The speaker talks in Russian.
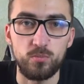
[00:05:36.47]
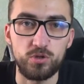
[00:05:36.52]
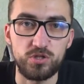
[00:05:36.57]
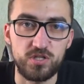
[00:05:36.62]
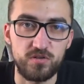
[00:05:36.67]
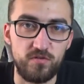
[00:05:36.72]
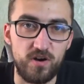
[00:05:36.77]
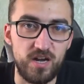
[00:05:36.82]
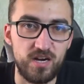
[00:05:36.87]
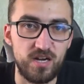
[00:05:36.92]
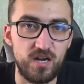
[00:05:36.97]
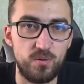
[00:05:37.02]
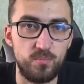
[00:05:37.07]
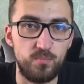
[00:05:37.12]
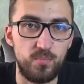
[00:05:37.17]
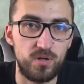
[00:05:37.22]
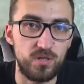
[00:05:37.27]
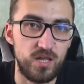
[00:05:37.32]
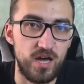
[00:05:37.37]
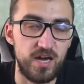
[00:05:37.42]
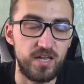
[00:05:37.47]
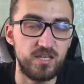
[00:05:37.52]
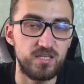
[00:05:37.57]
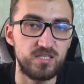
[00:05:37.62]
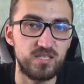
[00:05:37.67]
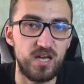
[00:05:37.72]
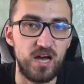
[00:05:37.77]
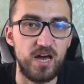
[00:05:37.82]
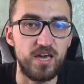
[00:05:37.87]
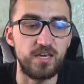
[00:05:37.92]
Мультиварка
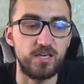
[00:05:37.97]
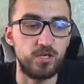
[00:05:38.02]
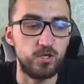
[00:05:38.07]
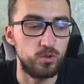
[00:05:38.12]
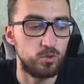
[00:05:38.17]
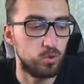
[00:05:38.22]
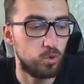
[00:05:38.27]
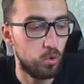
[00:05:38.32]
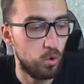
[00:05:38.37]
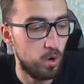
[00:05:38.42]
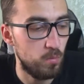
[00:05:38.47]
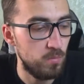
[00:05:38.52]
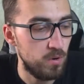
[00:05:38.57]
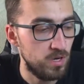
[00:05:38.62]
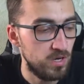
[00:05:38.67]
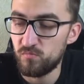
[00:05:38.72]
Polaris IQ Home.